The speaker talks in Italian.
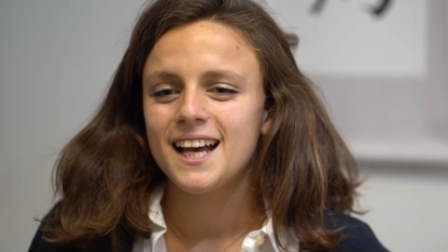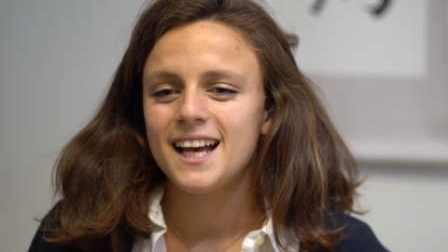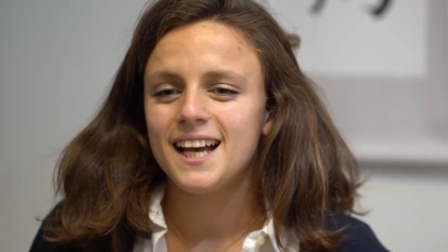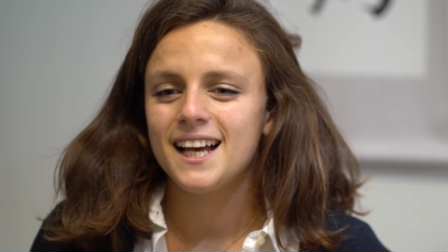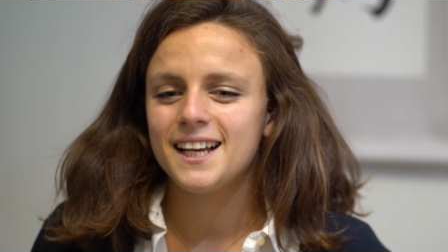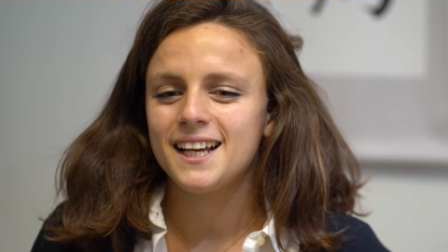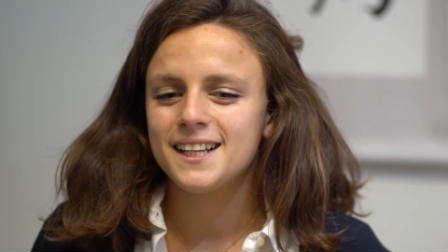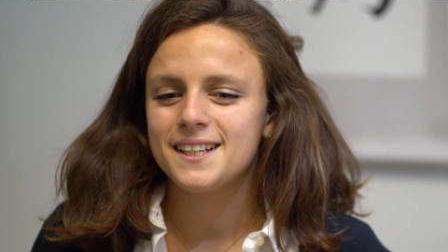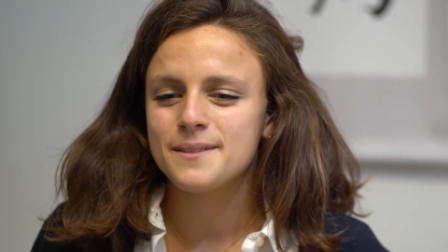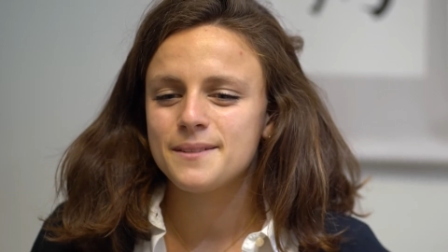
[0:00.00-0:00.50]

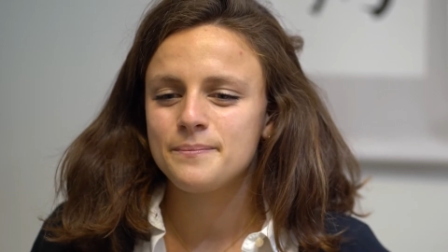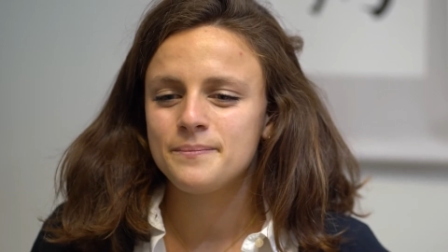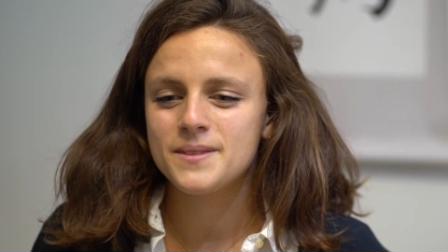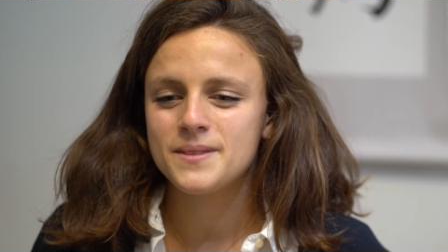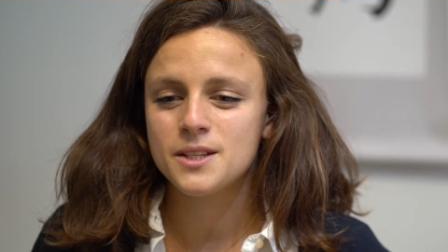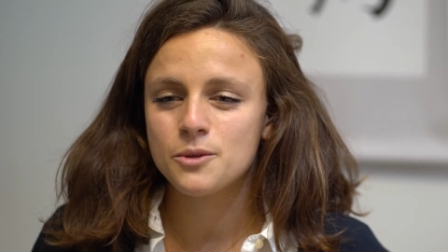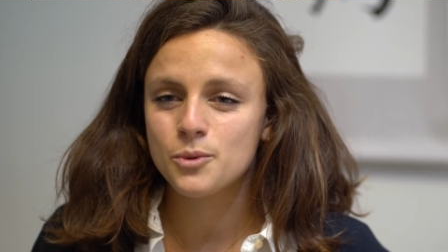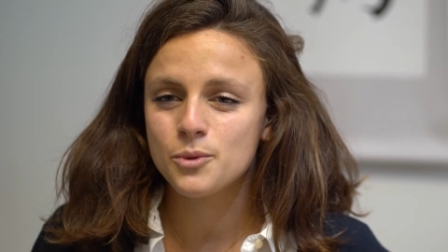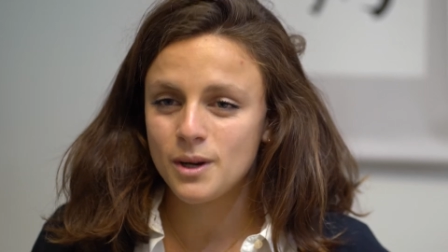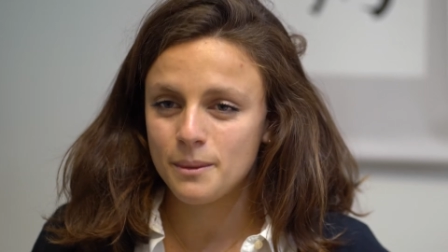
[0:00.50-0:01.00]
Ehm,
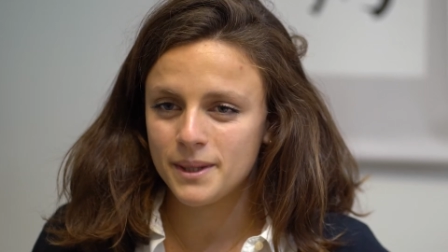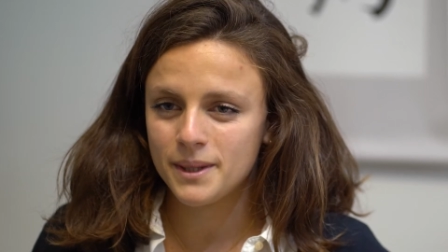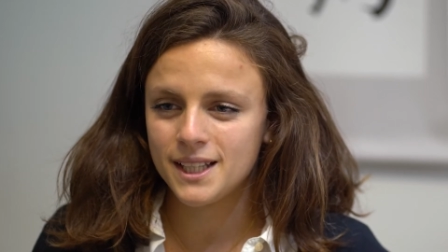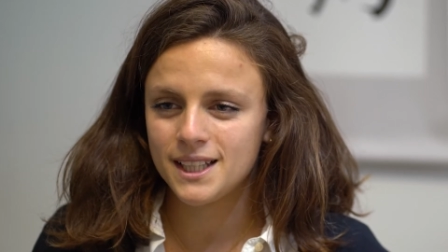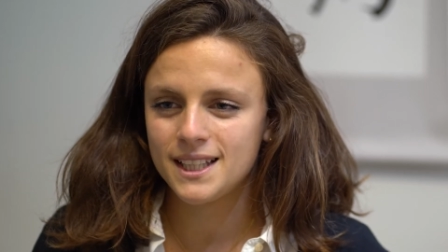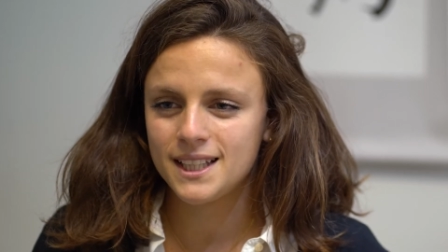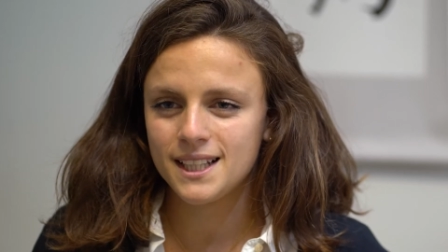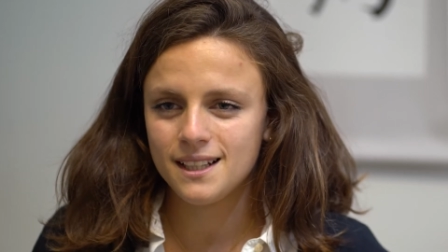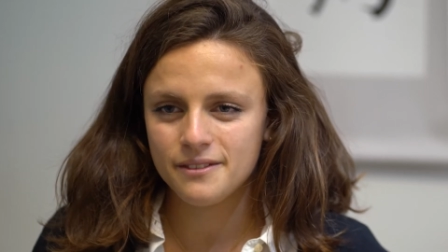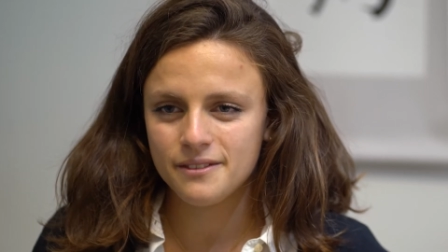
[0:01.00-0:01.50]

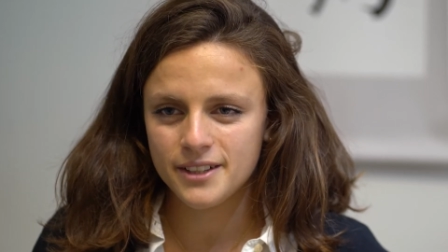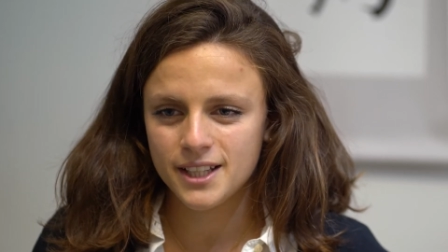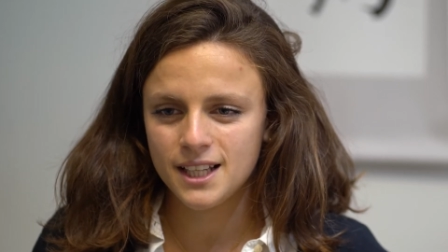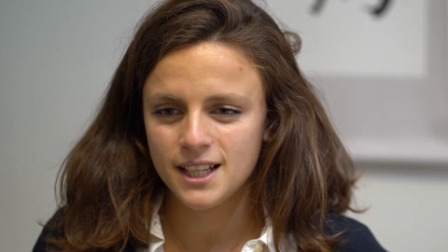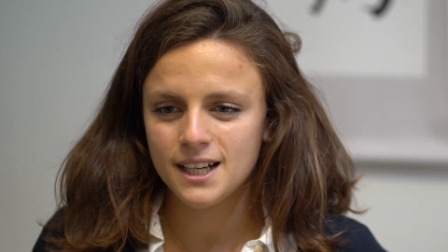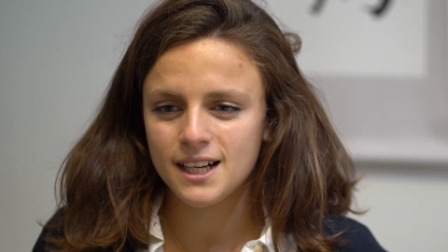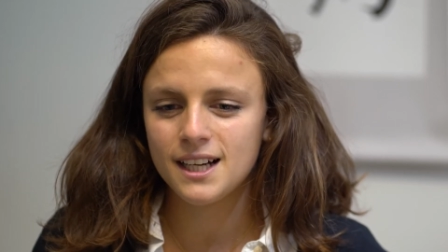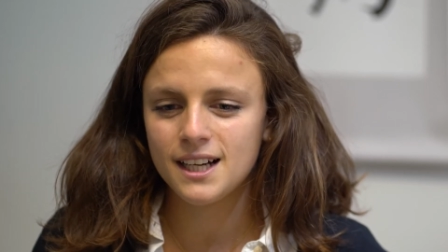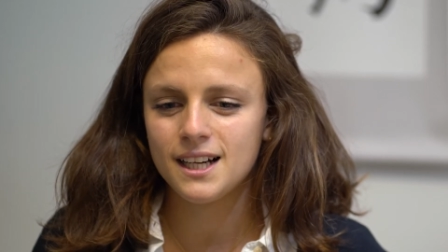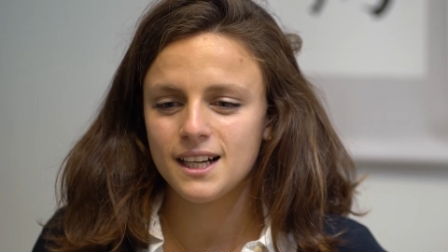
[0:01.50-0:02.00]
sicuramente la
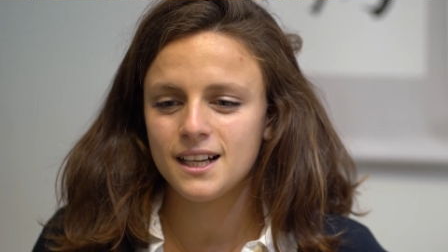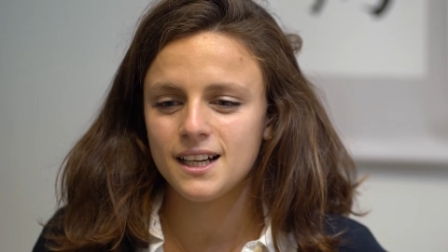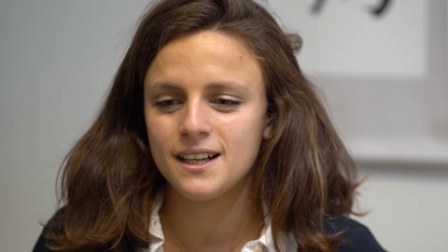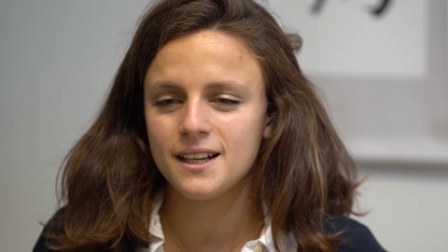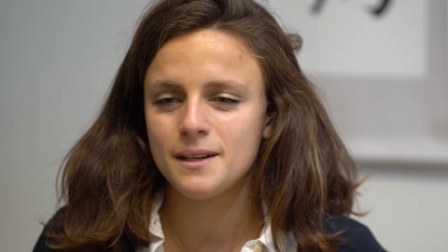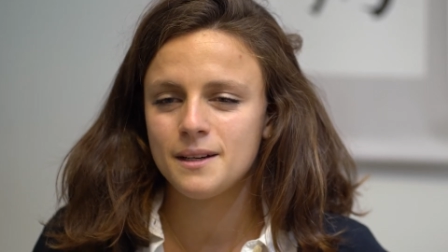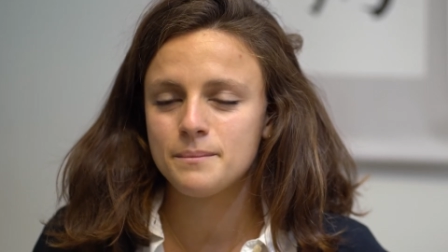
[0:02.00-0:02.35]
vela eh,